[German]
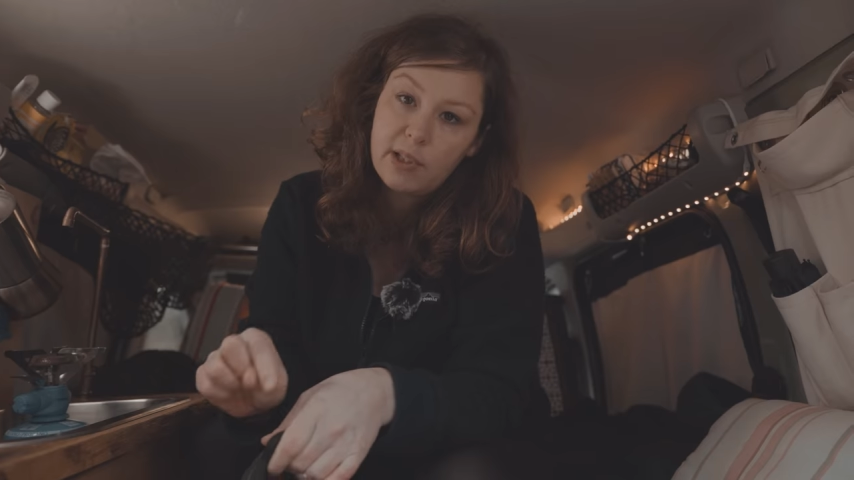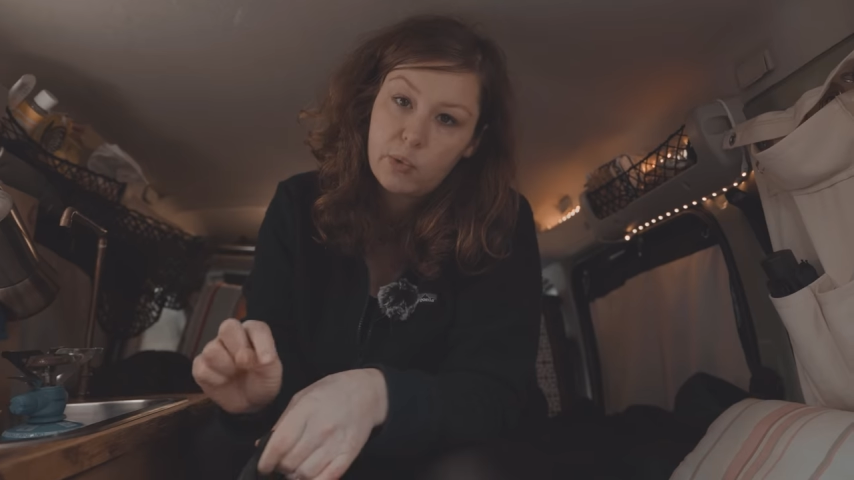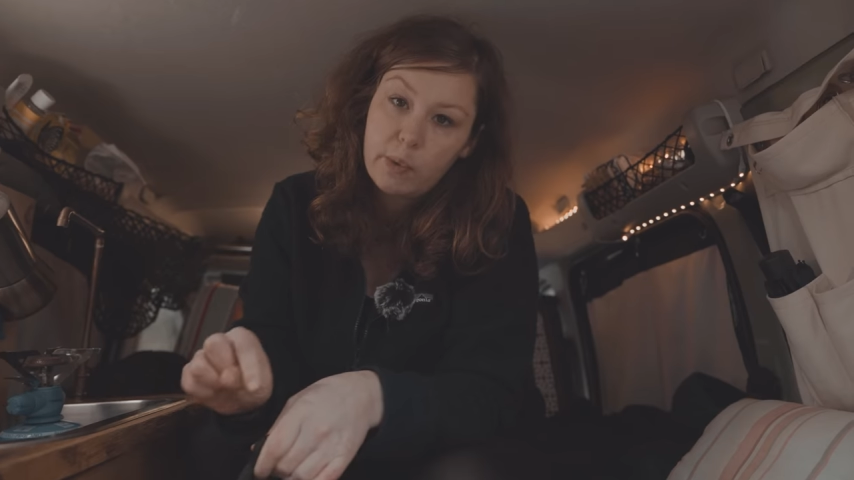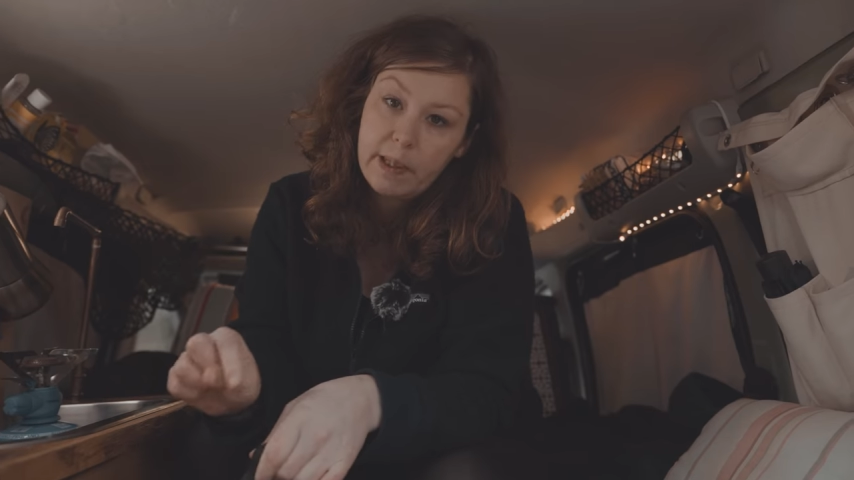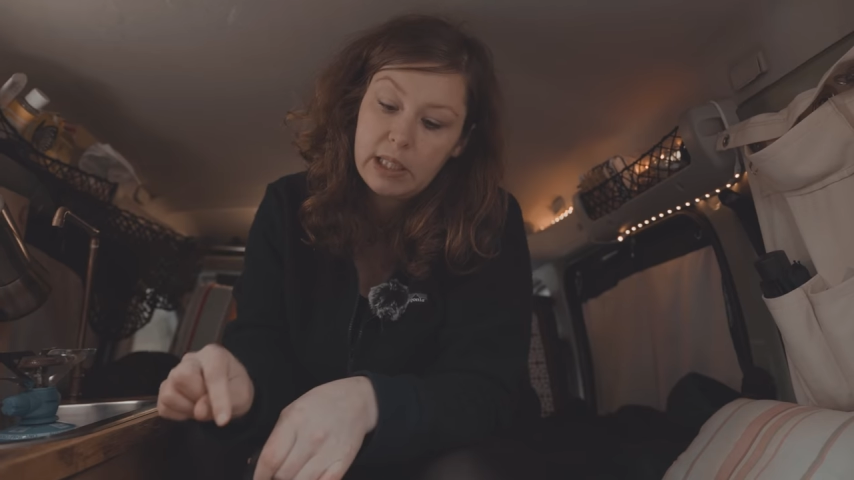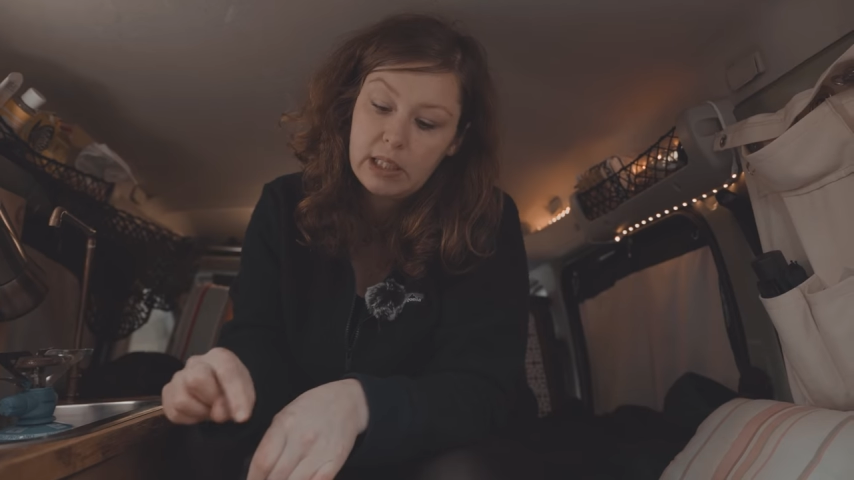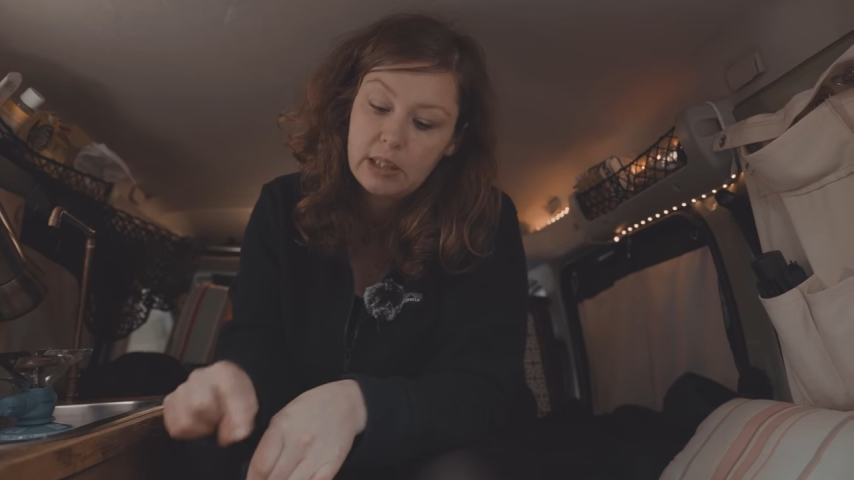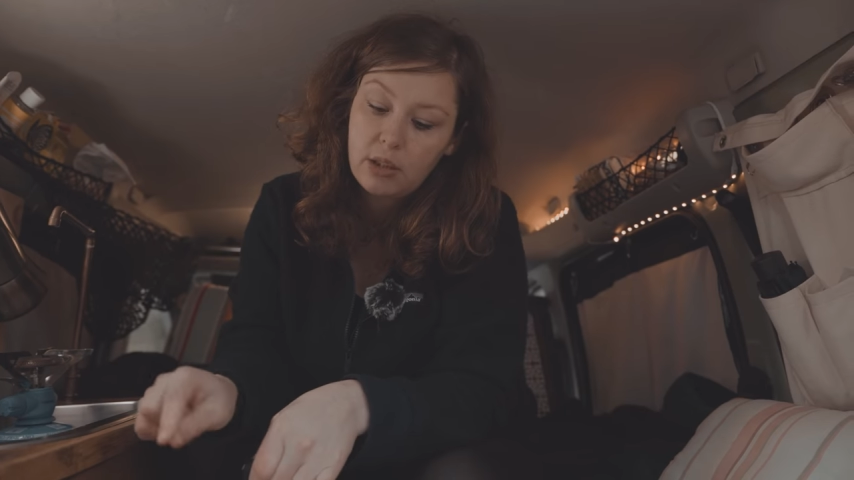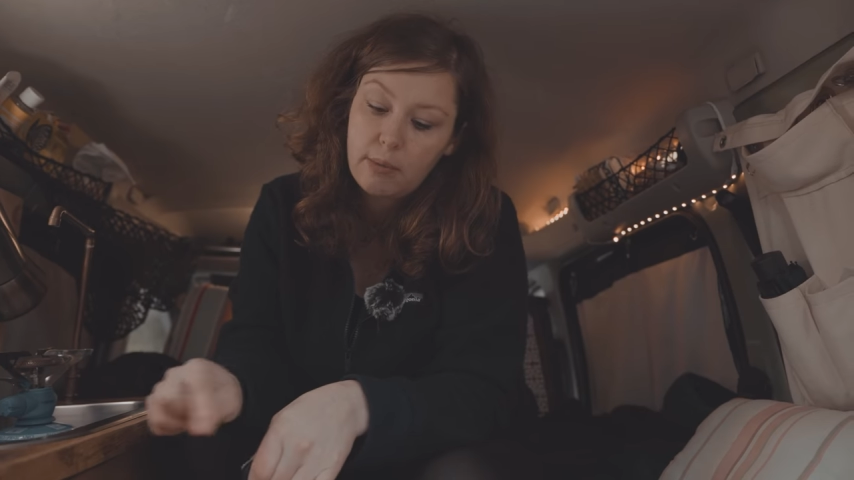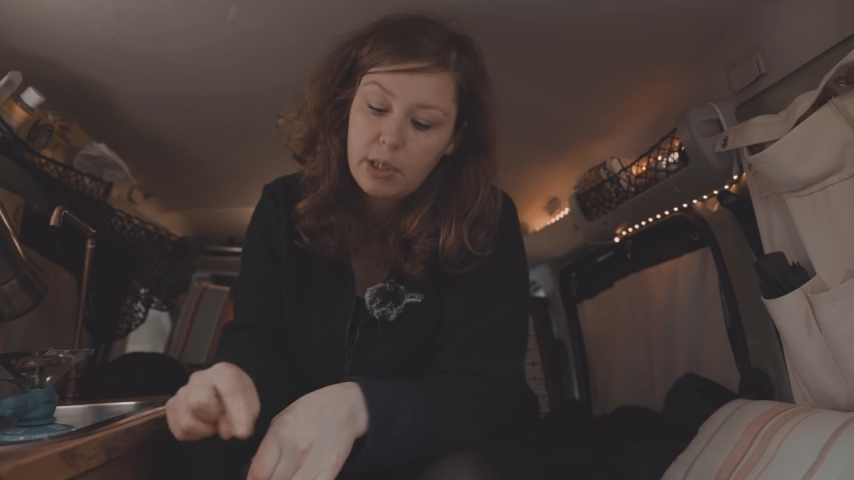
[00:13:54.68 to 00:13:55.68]
Beispiel bei
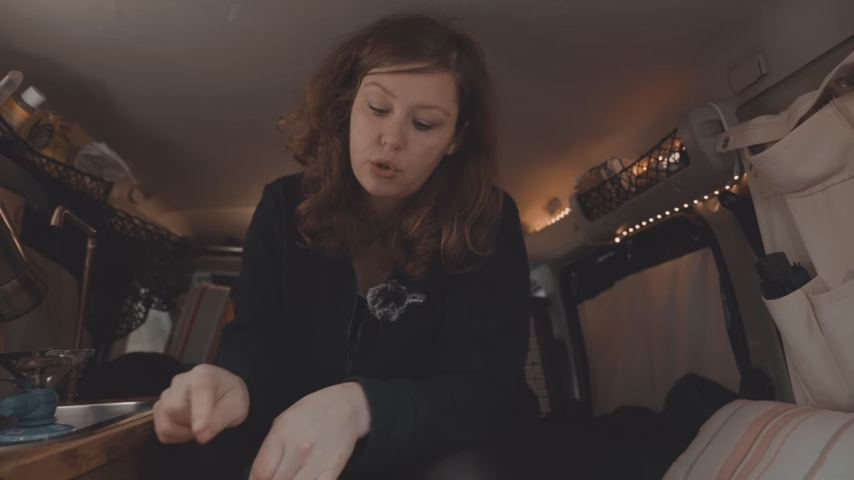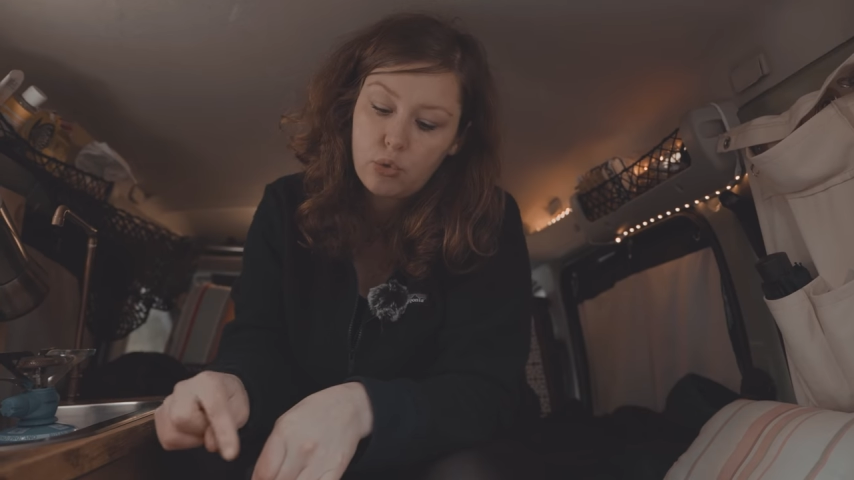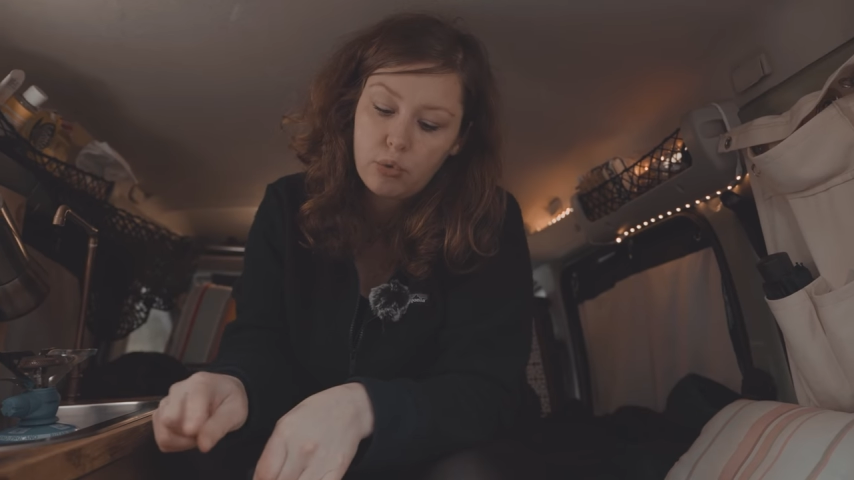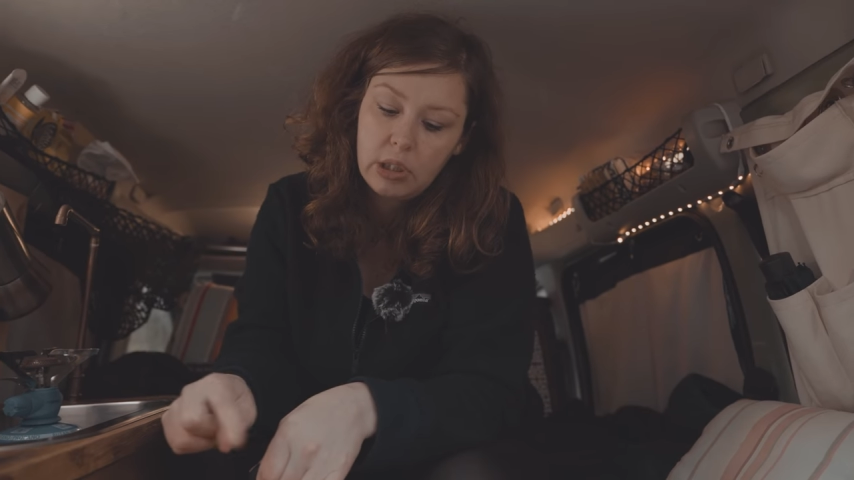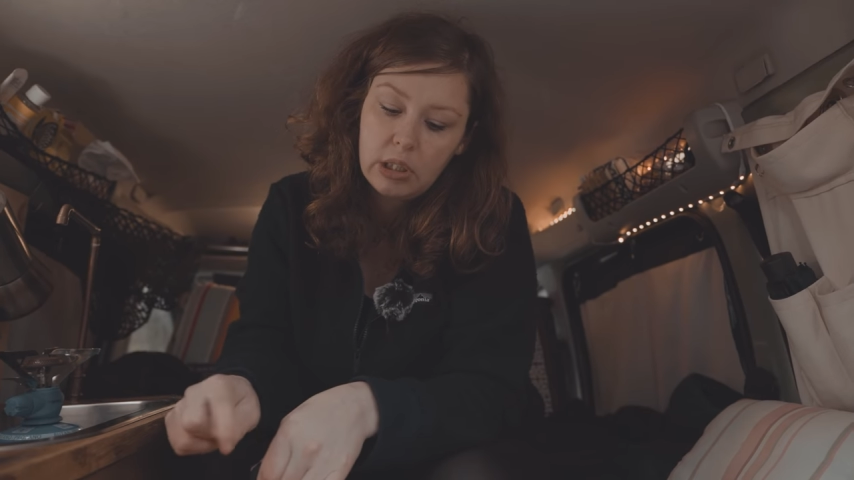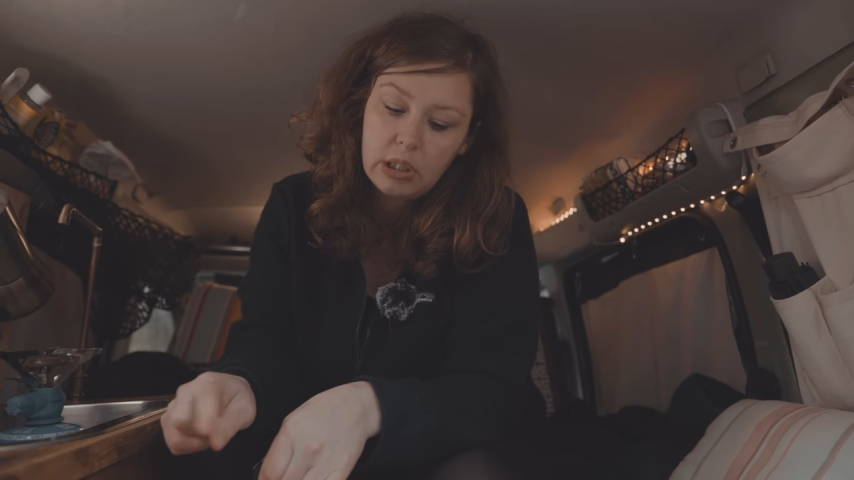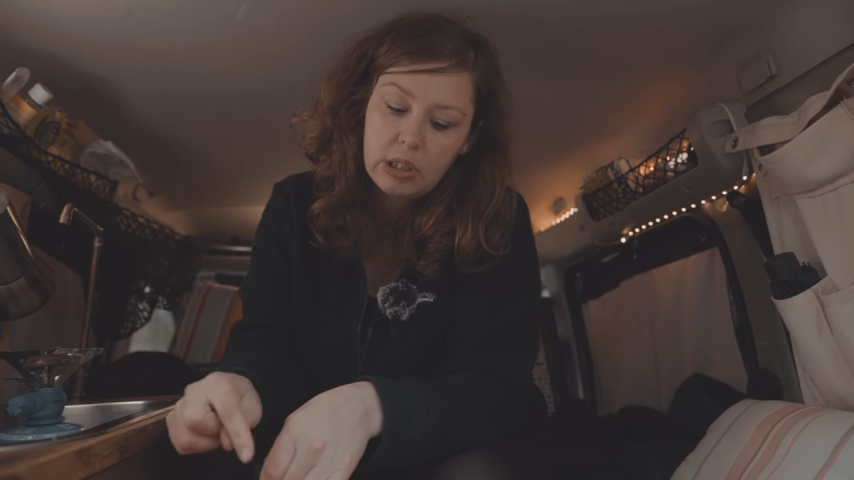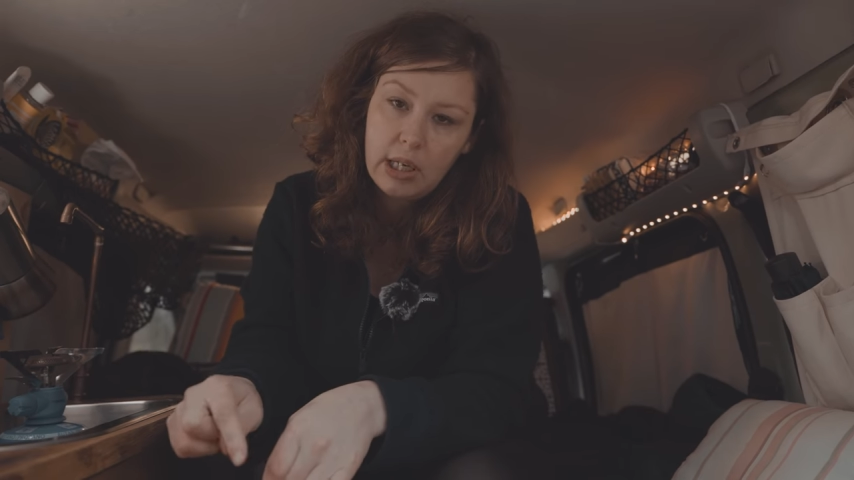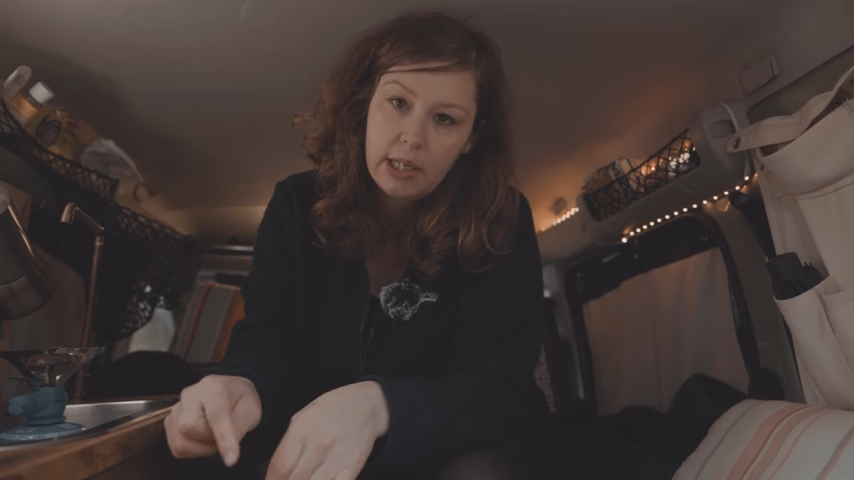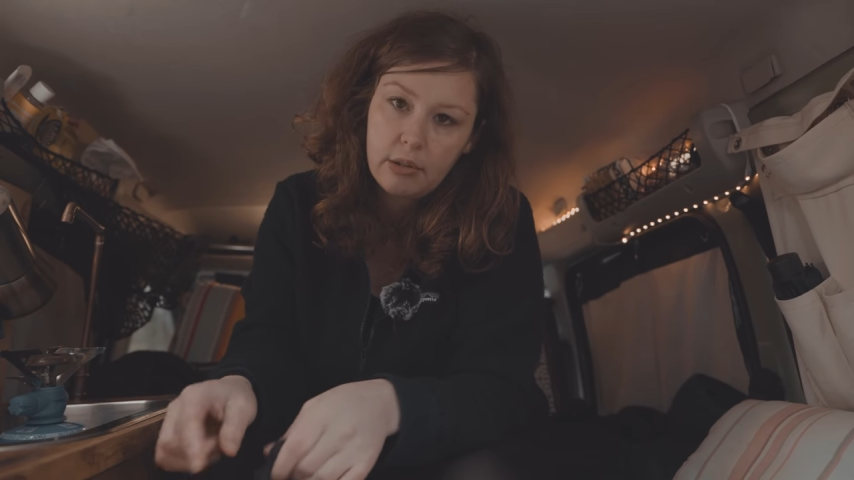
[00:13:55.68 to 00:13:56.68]
diesen Sommerschuhen hier,
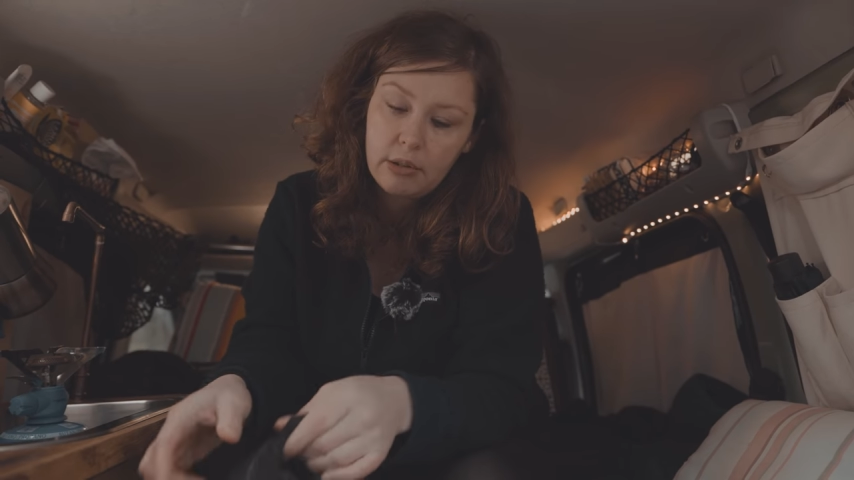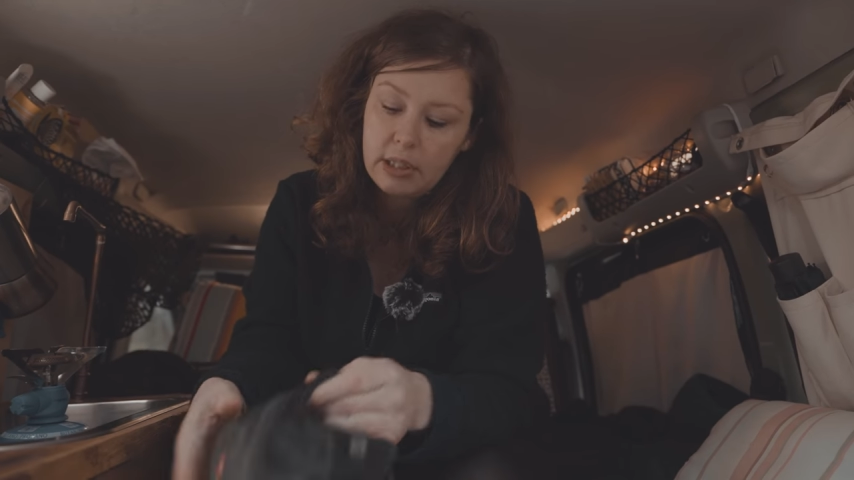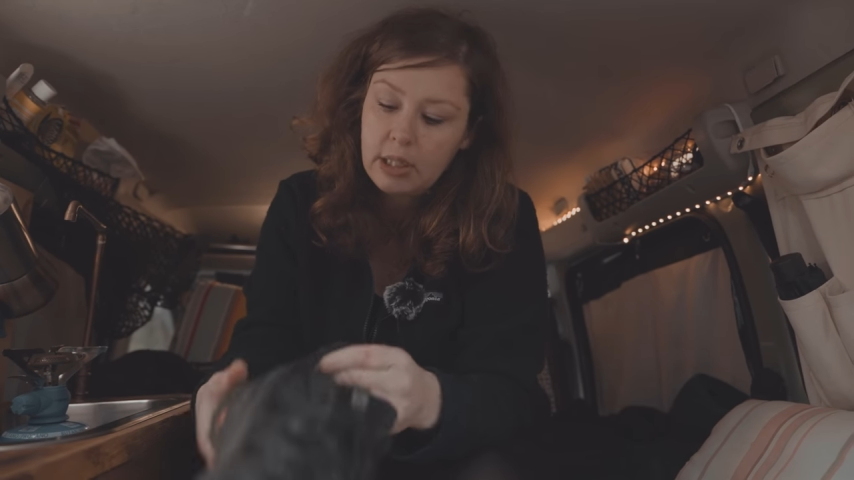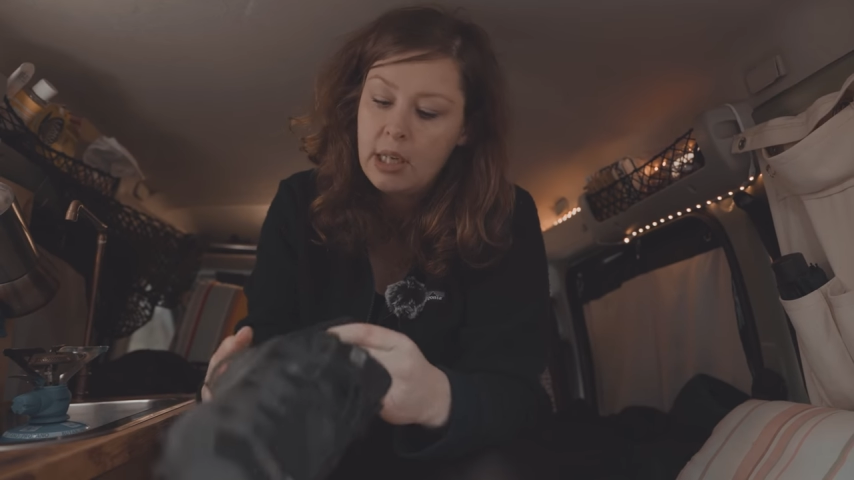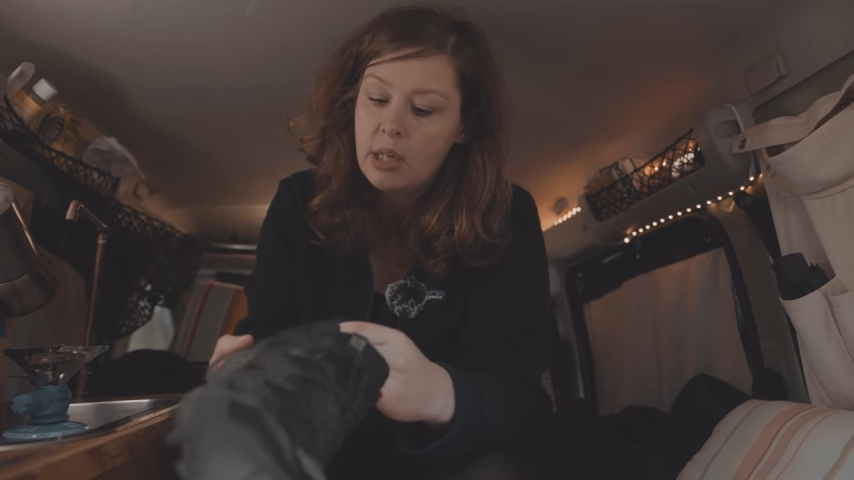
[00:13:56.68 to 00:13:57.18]
diesen Ultras.